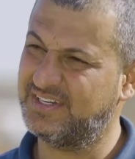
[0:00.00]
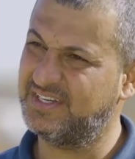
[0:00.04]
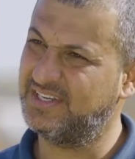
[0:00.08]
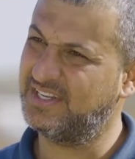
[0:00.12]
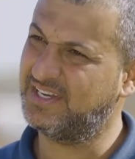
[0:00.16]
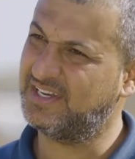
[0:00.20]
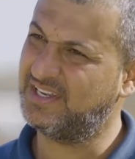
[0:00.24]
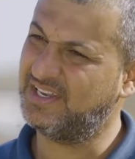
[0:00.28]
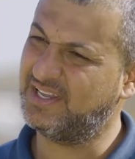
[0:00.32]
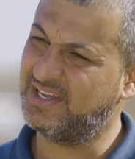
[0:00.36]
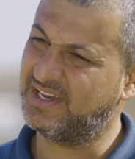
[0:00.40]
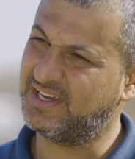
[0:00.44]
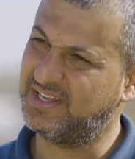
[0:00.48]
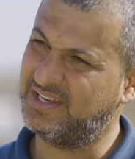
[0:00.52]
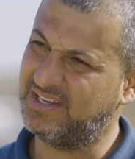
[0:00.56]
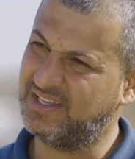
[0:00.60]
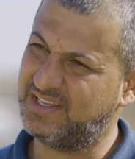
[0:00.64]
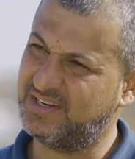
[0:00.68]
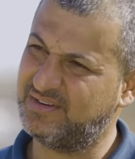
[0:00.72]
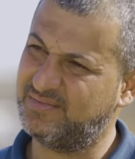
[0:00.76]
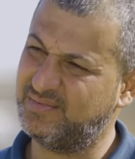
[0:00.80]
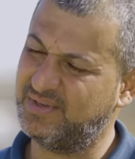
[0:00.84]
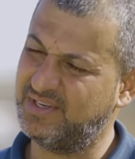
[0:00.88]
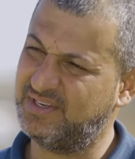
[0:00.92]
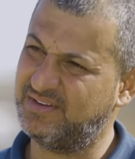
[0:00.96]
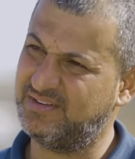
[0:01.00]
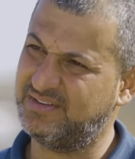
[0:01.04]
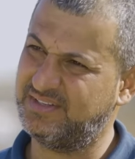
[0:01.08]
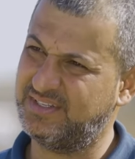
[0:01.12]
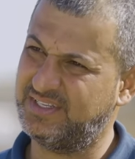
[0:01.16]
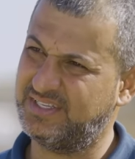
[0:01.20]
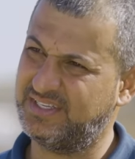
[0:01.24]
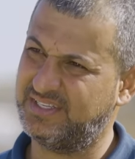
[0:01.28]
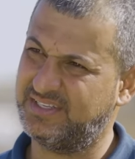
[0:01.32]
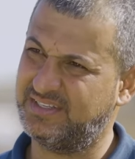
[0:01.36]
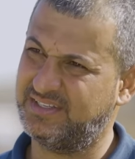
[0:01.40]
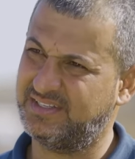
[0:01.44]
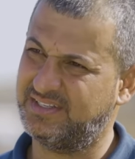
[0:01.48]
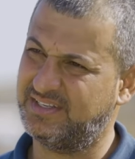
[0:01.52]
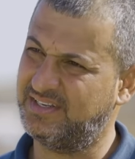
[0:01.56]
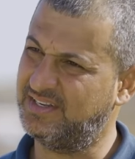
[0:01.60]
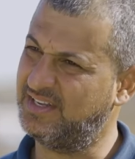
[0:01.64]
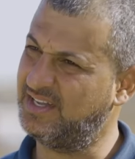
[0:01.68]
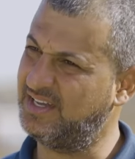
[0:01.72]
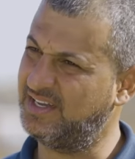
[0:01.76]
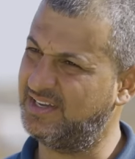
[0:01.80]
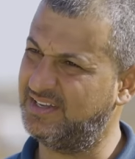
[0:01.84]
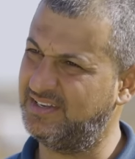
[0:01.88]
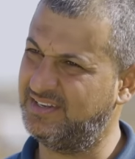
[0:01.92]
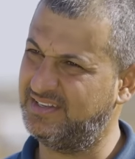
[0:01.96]
حيلك الله يخليك شلونك شو اخبارك؟
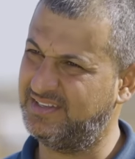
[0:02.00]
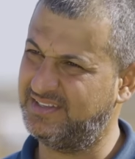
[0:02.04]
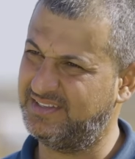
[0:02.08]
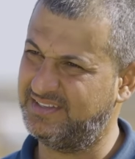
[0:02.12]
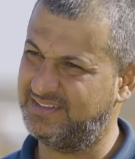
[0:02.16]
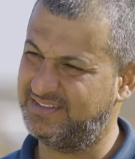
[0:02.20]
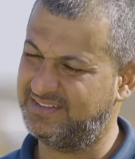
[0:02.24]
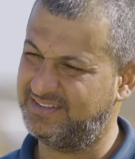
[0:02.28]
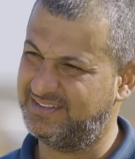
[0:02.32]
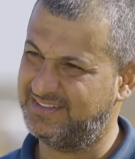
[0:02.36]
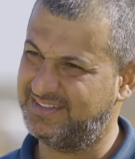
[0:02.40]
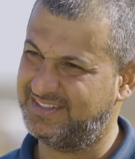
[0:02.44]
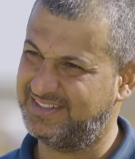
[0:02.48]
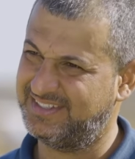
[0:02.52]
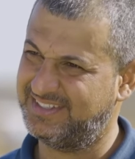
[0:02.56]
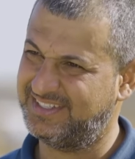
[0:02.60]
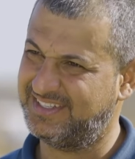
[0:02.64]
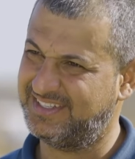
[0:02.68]
رمضانك مبارك